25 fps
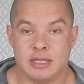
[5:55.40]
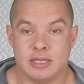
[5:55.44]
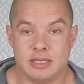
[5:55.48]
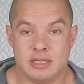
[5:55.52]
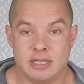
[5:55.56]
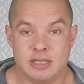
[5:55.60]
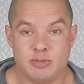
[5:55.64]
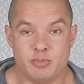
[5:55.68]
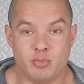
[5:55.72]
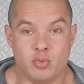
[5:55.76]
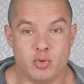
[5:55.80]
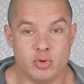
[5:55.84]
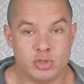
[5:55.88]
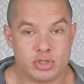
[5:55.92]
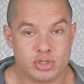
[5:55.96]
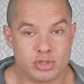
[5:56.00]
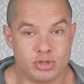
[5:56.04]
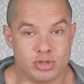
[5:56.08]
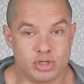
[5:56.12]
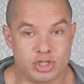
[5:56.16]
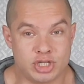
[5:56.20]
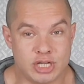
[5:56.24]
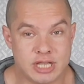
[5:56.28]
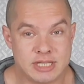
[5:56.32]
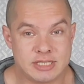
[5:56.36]
И
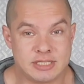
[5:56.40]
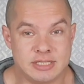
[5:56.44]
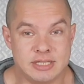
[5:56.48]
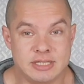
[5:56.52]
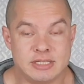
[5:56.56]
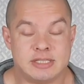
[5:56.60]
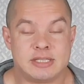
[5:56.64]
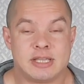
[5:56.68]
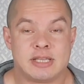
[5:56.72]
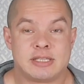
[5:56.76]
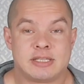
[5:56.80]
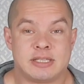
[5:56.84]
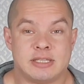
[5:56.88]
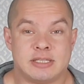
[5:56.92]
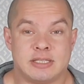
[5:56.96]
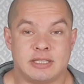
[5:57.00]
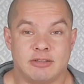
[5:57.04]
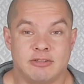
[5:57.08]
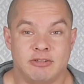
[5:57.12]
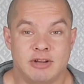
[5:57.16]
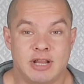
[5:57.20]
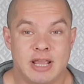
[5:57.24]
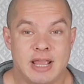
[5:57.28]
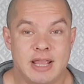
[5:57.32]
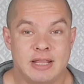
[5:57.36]
большую часть яйца
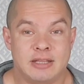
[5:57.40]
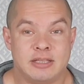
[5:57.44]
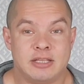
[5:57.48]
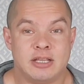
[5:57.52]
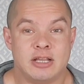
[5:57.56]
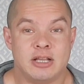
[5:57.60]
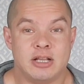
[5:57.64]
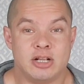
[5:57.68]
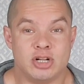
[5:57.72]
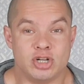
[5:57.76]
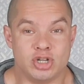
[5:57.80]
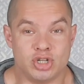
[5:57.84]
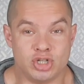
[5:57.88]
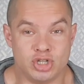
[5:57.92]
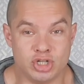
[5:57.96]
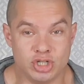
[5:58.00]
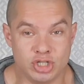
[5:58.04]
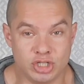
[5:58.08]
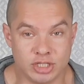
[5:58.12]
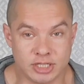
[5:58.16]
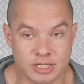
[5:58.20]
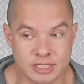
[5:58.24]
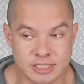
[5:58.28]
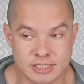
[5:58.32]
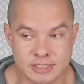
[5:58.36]
составляет
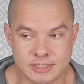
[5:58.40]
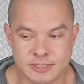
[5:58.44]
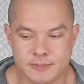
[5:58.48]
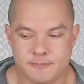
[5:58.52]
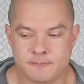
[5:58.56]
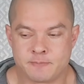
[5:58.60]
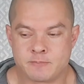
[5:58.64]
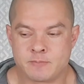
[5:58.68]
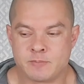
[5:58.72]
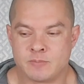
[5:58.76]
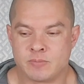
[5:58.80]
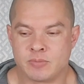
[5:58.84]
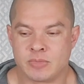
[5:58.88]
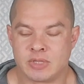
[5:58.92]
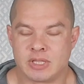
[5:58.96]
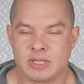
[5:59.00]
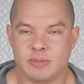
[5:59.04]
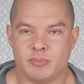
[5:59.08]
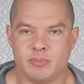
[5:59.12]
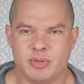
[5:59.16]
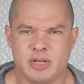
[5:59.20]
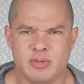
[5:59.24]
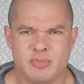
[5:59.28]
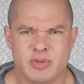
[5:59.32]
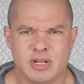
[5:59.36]
жидкость,
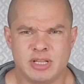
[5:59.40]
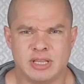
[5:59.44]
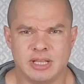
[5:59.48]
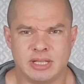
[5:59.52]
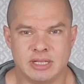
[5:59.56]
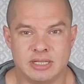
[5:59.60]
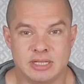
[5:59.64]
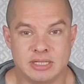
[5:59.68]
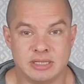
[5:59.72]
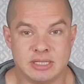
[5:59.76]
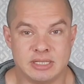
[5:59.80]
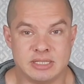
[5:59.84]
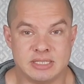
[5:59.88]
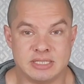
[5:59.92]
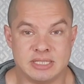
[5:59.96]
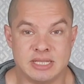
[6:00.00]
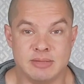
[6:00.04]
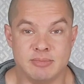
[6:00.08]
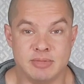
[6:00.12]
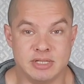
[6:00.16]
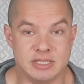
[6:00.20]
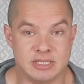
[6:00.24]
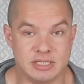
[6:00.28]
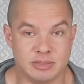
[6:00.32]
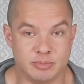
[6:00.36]
примерно где-то
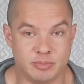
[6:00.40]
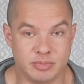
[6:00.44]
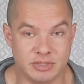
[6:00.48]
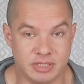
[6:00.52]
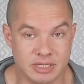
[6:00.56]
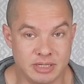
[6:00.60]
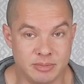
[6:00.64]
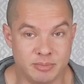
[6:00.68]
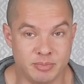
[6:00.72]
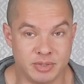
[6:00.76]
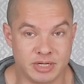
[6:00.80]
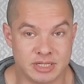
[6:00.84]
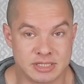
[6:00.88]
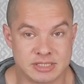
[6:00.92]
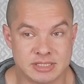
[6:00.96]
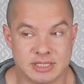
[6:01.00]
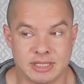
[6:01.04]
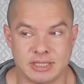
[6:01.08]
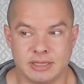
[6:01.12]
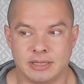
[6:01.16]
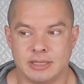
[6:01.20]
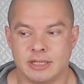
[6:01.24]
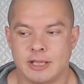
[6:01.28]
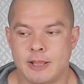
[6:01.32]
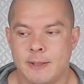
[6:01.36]

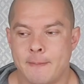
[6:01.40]
73%.